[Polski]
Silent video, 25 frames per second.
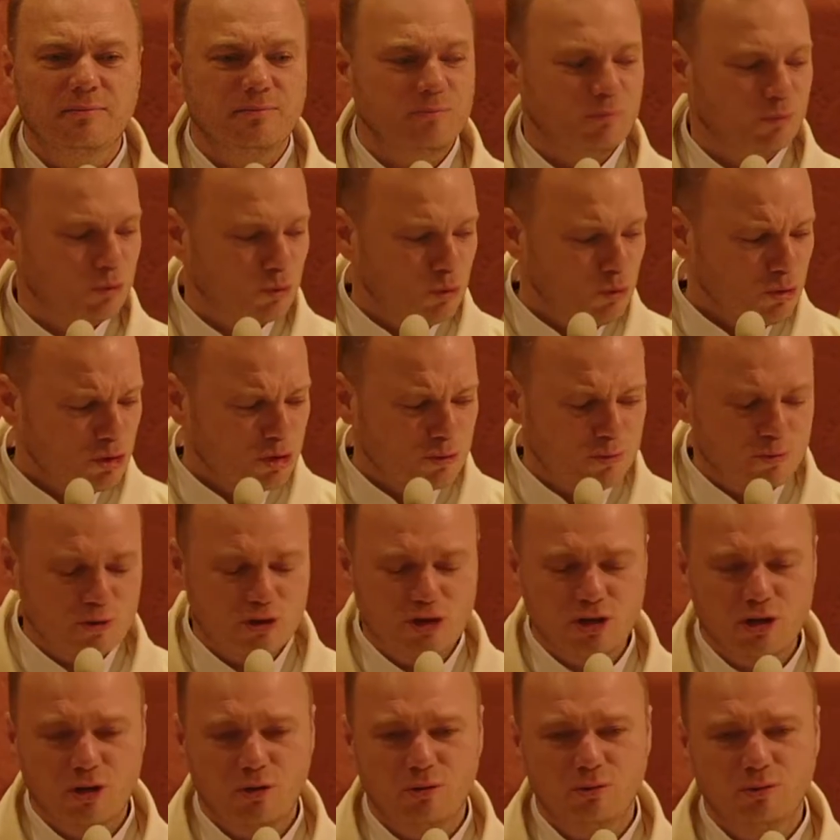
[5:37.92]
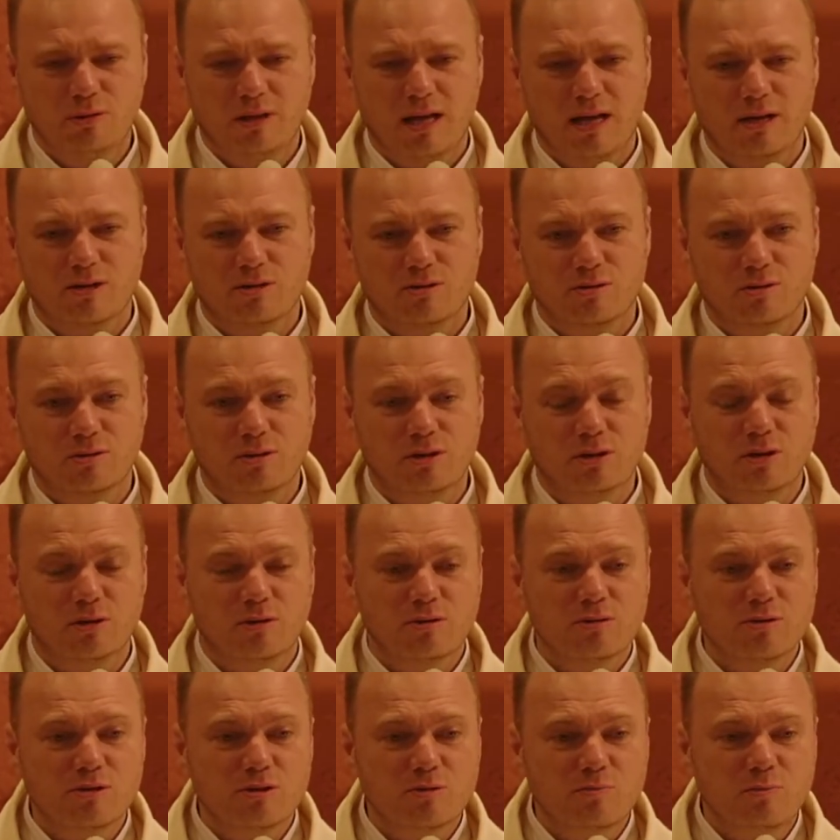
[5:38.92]
tuż przy ołtarzu. I
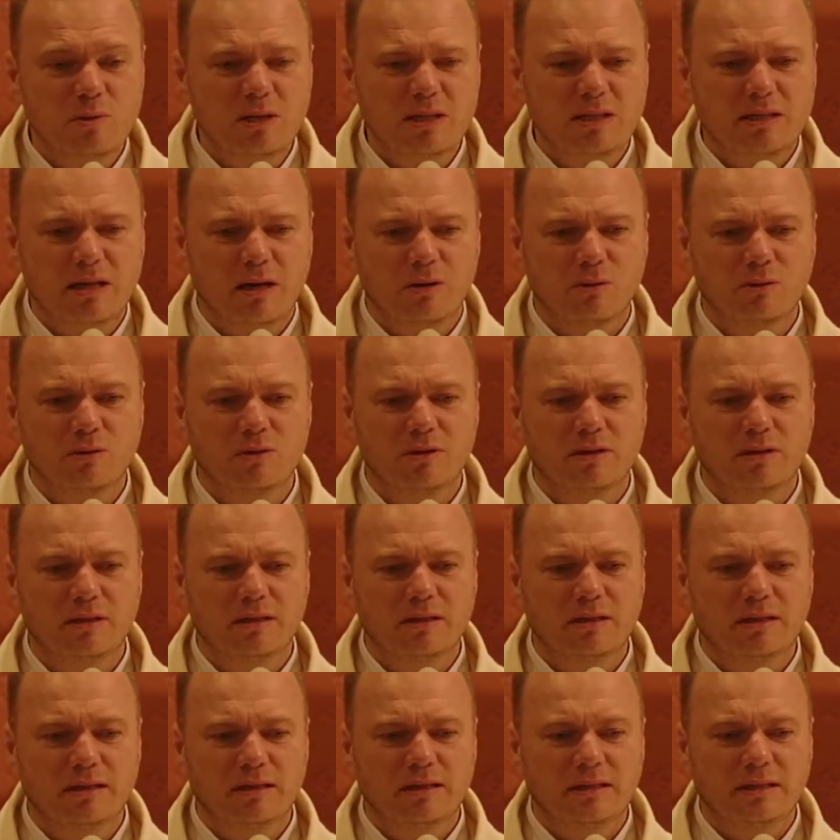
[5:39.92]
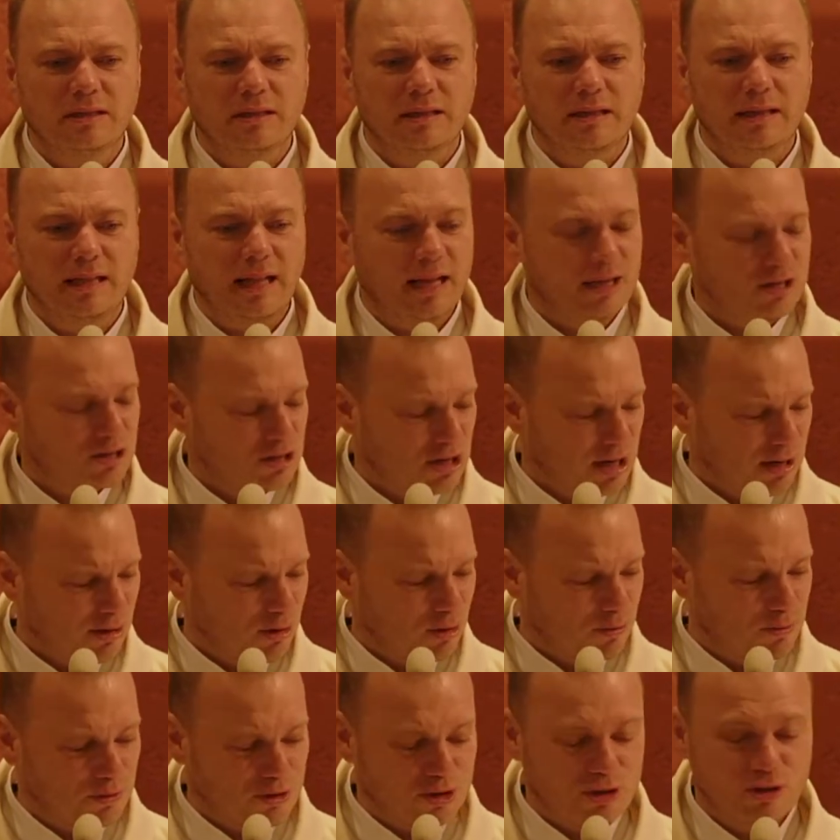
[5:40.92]
on spytał,
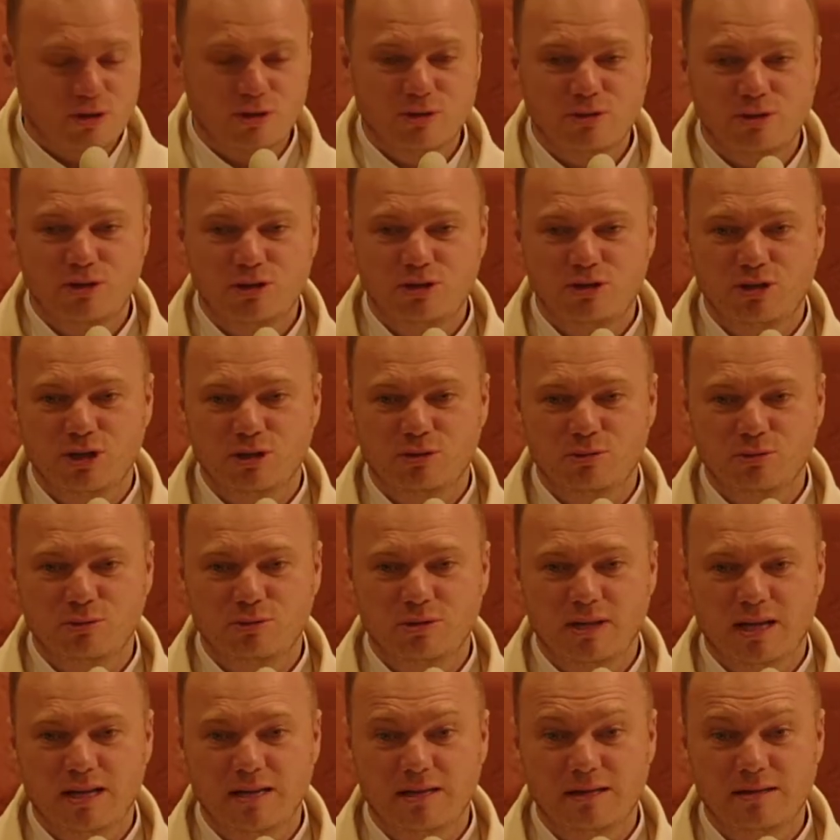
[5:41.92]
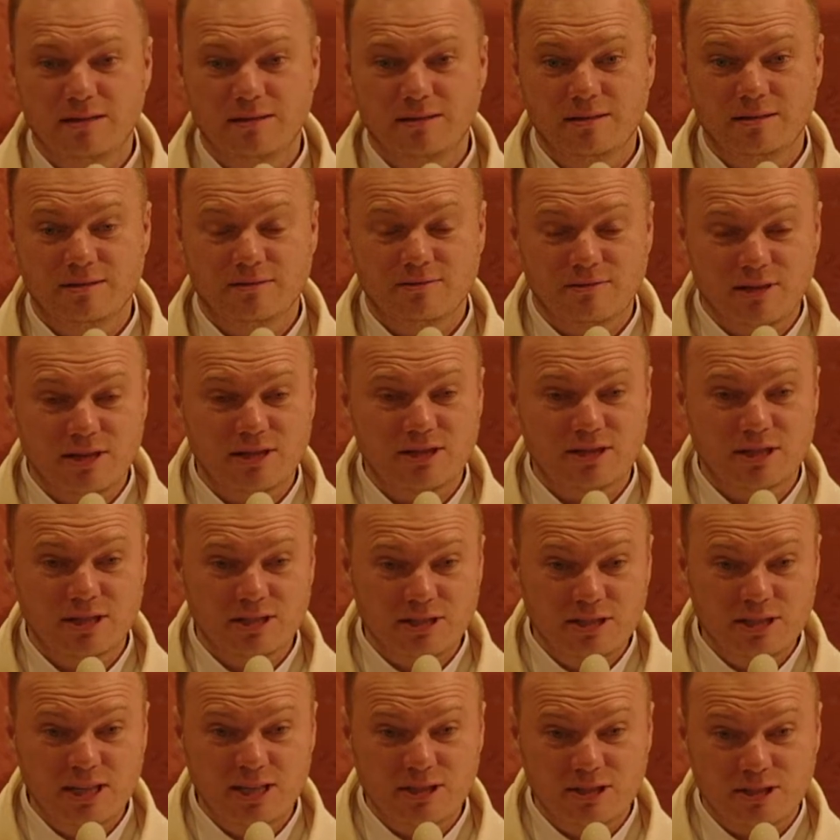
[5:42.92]
dlaczego przynosicie tutaj wasze
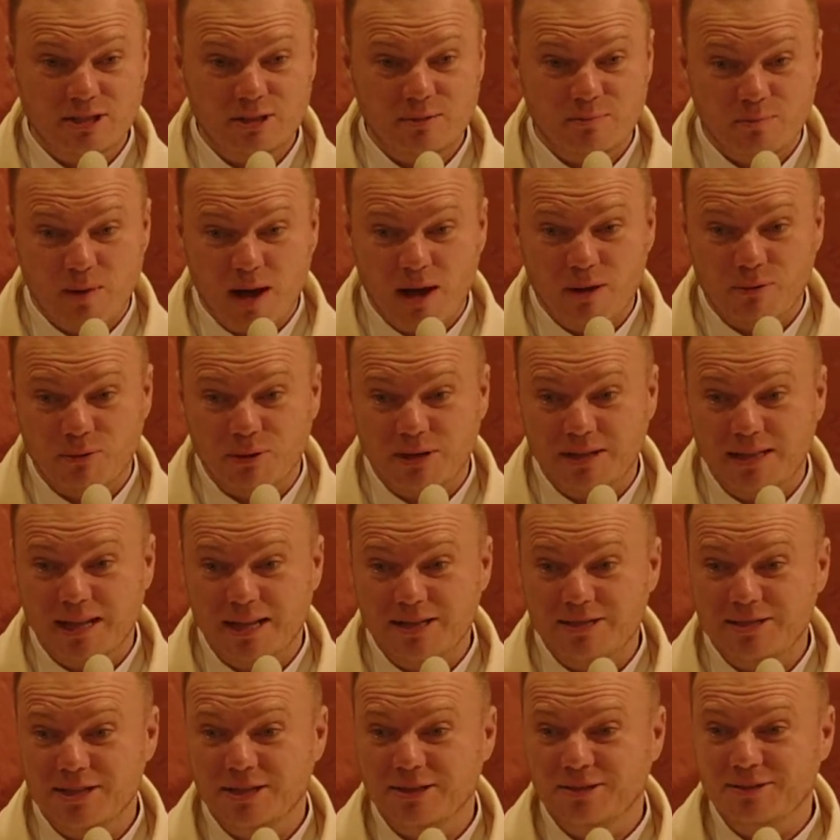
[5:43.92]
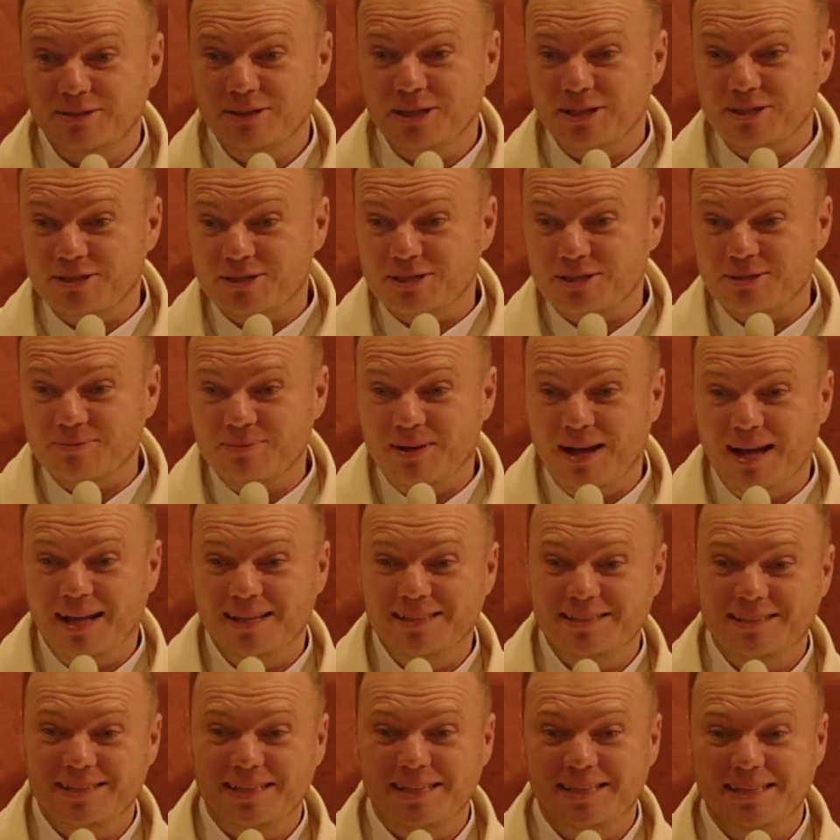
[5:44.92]
dzieci małe, dlaczego nie
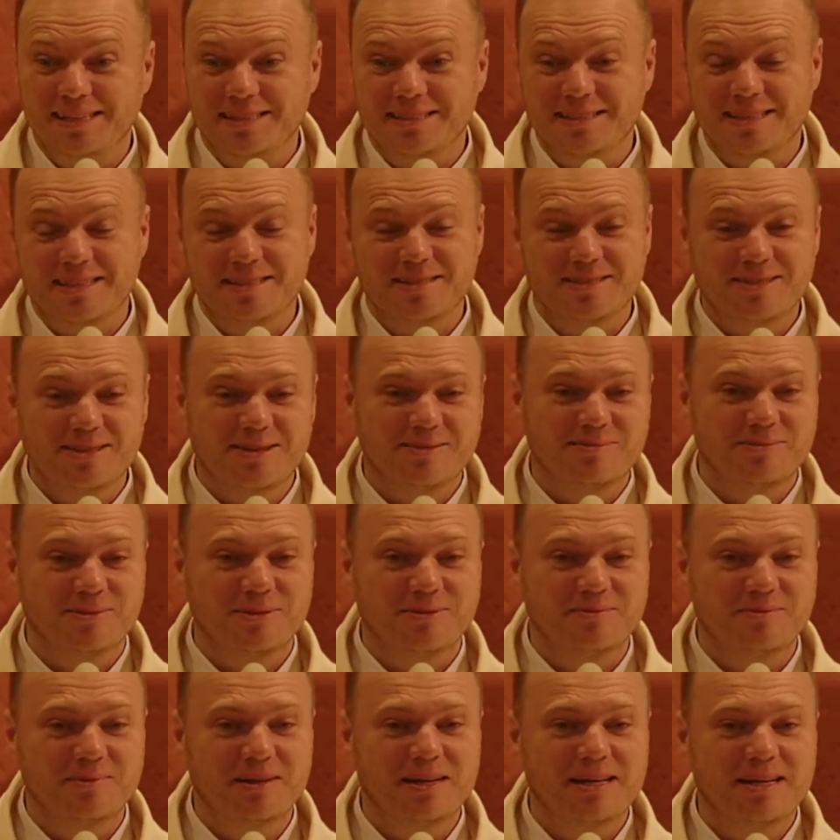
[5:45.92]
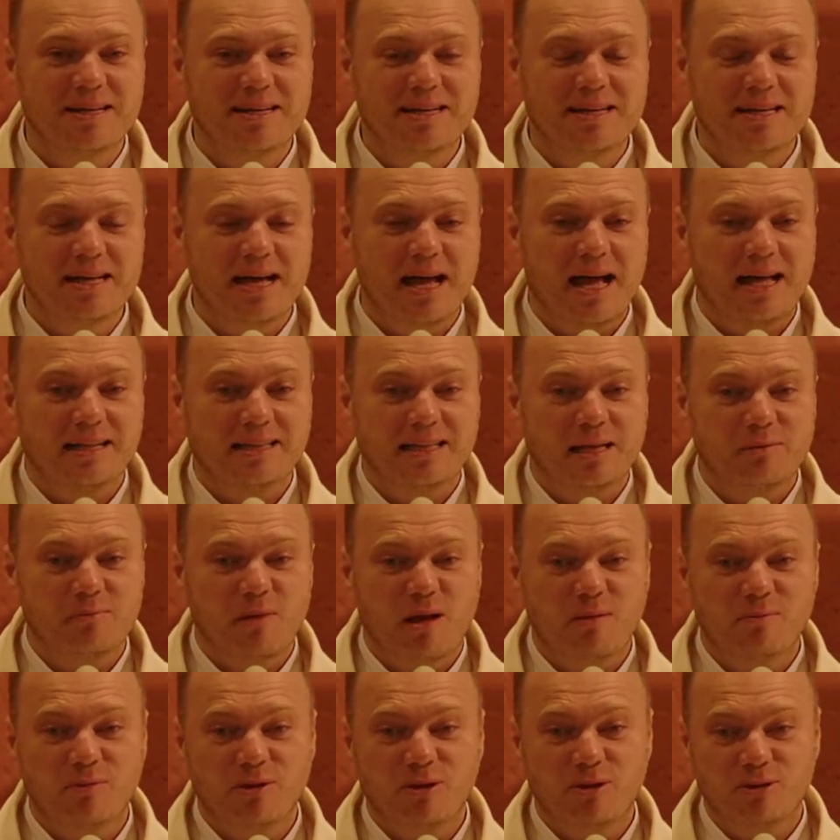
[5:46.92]
trzymacie ich ze sobą? A te
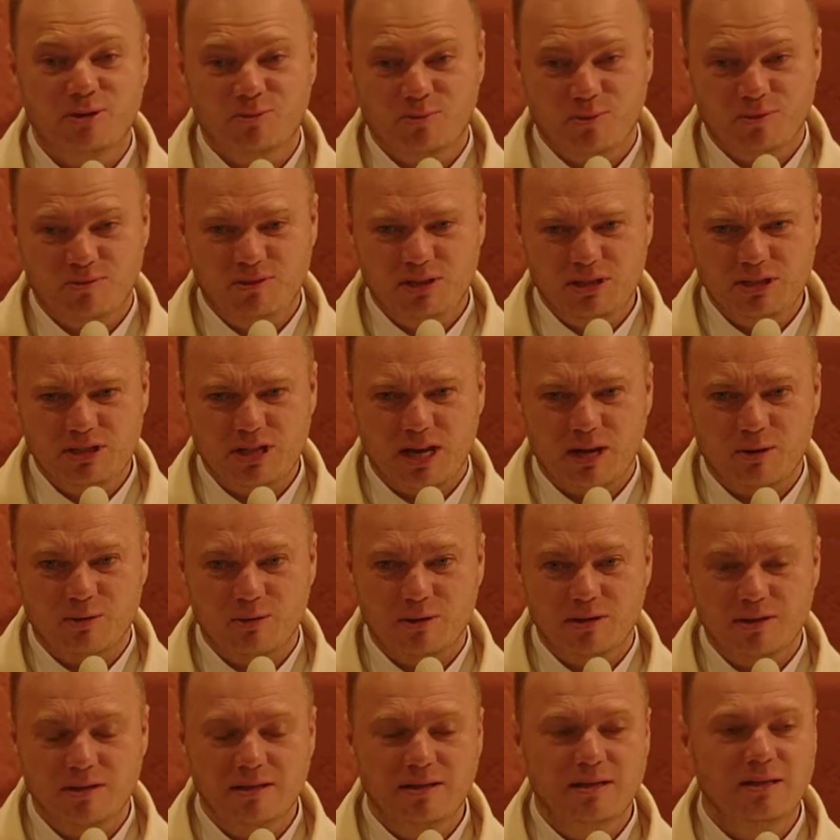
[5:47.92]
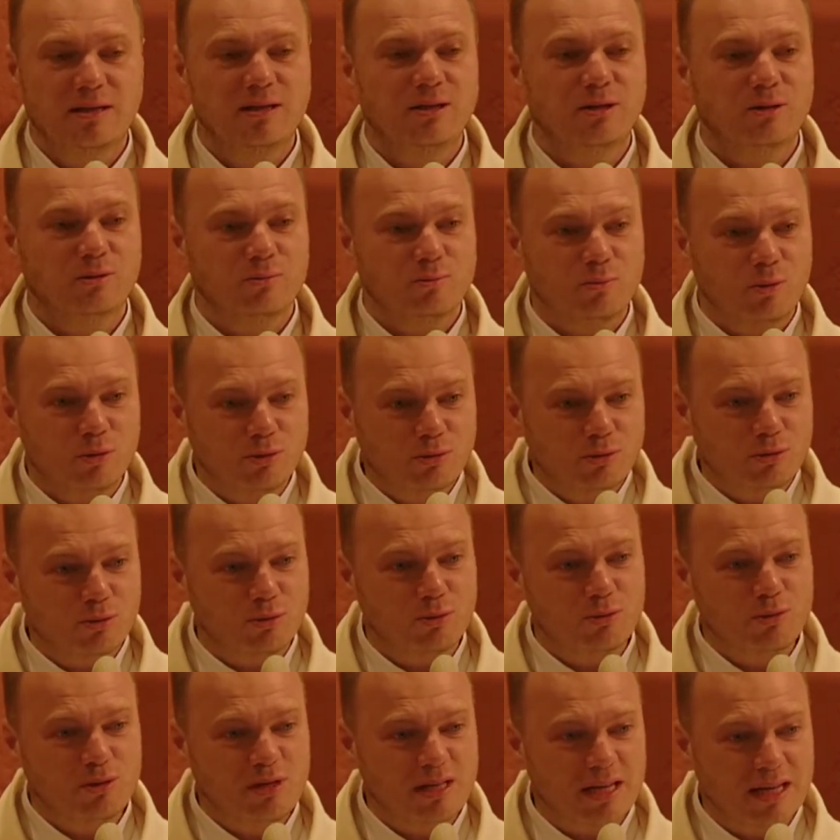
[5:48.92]
mamy odpowiedziały, bo
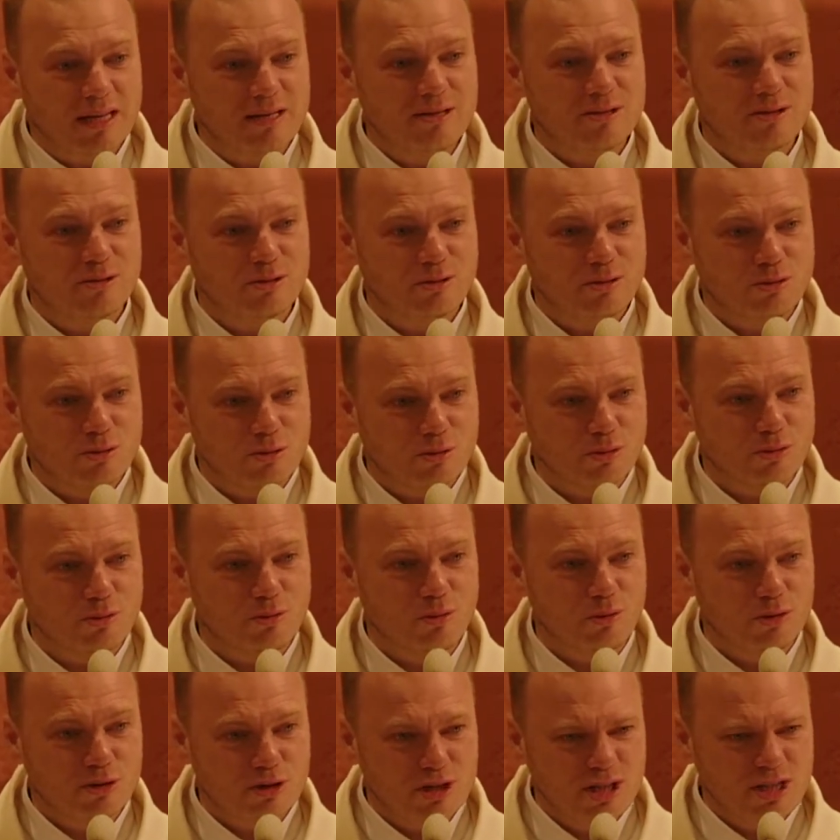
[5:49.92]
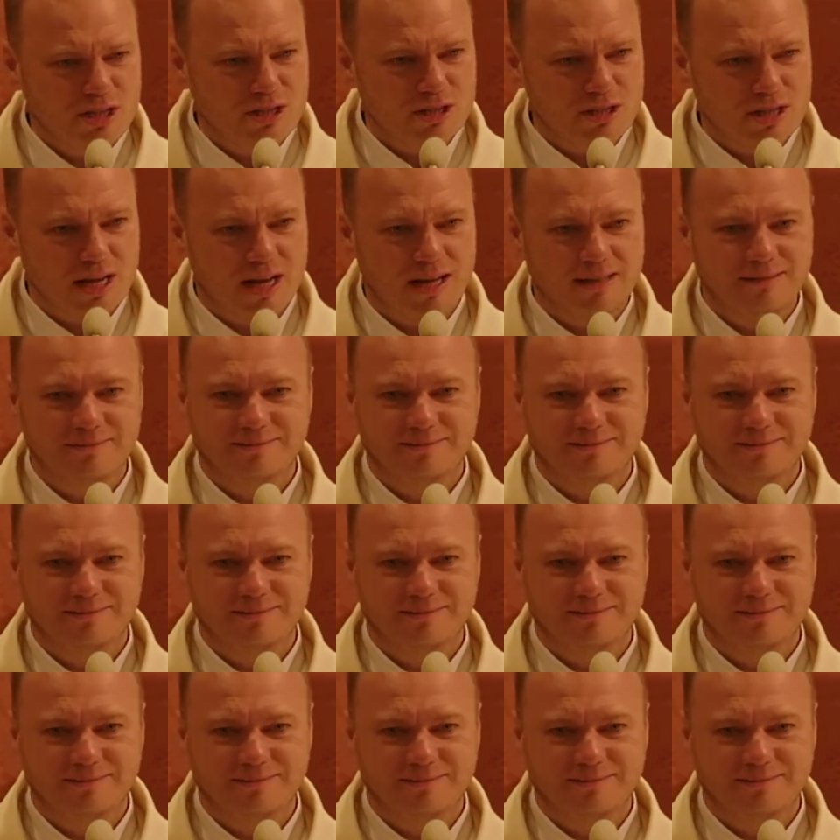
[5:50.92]
tu jest źródło życia,